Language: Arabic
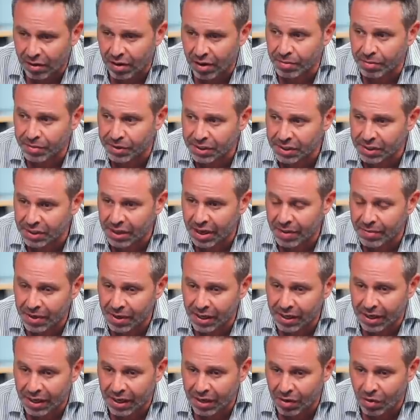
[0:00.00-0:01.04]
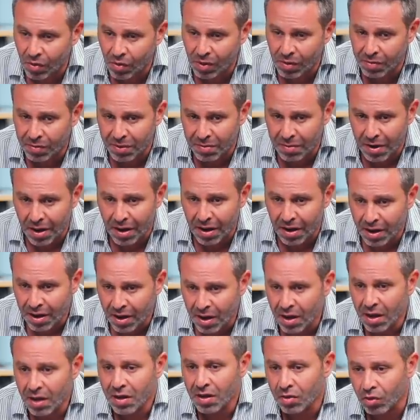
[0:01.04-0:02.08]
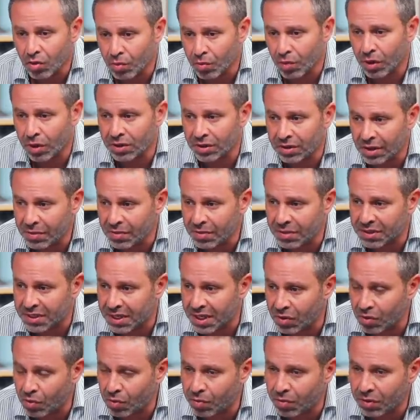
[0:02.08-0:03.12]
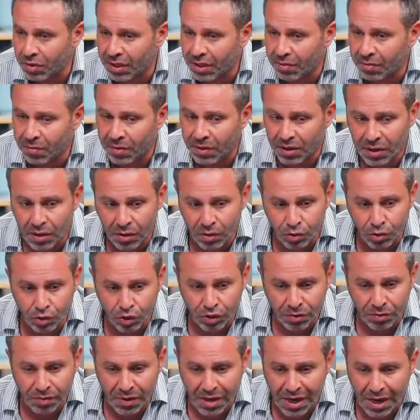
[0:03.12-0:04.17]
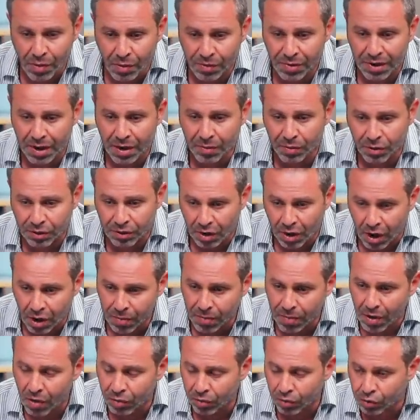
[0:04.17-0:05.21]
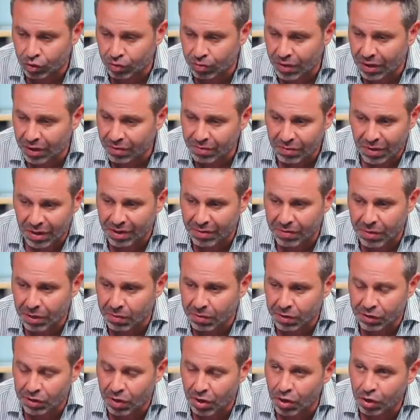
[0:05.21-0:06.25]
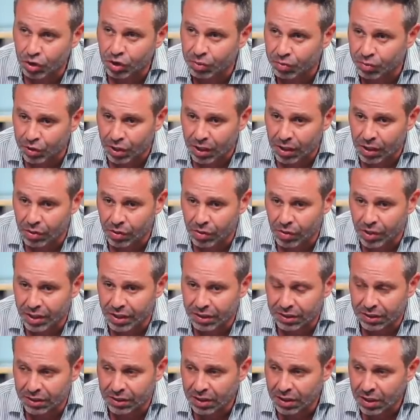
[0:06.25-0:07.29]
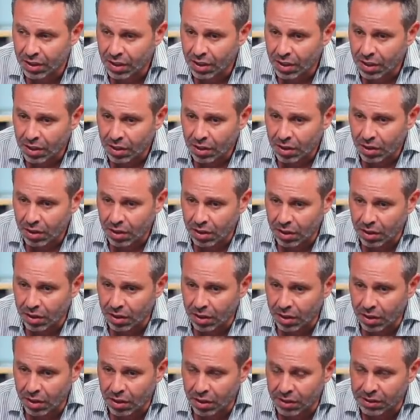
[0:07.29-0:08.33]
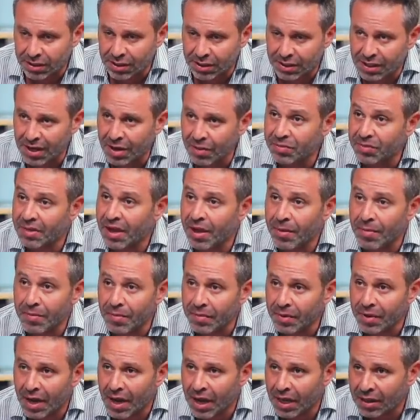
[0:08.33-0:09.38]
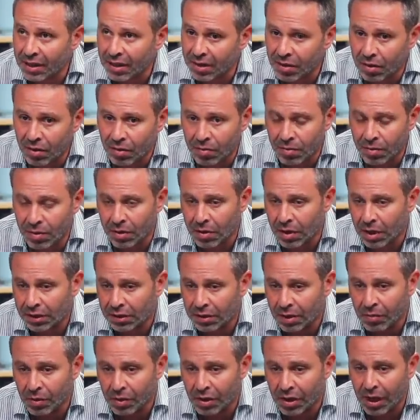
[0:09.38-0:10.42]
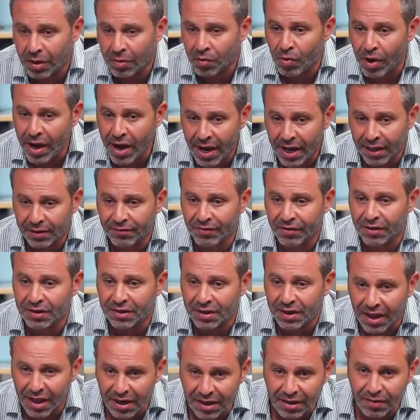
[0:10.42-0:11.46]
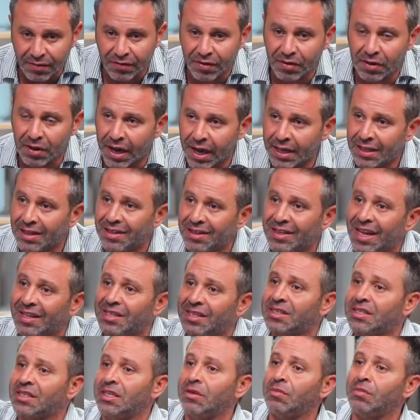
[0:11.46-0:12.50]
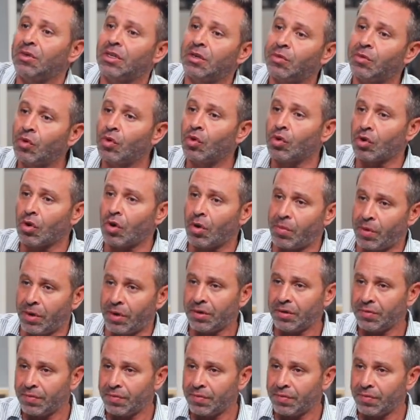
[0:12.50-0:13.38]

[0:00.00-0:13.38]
رمزي دايما كان هو بيبقى ضمانه الميزان وبينقل نص الملعب وبيلعب راس حربه او نص ملعب ما ظهرش بشكل كويس آه، استسلام تام يعني عندما يعني جايب واحد في الثاني في لغايه الدقيقه 90 بيجيب الجون الرابع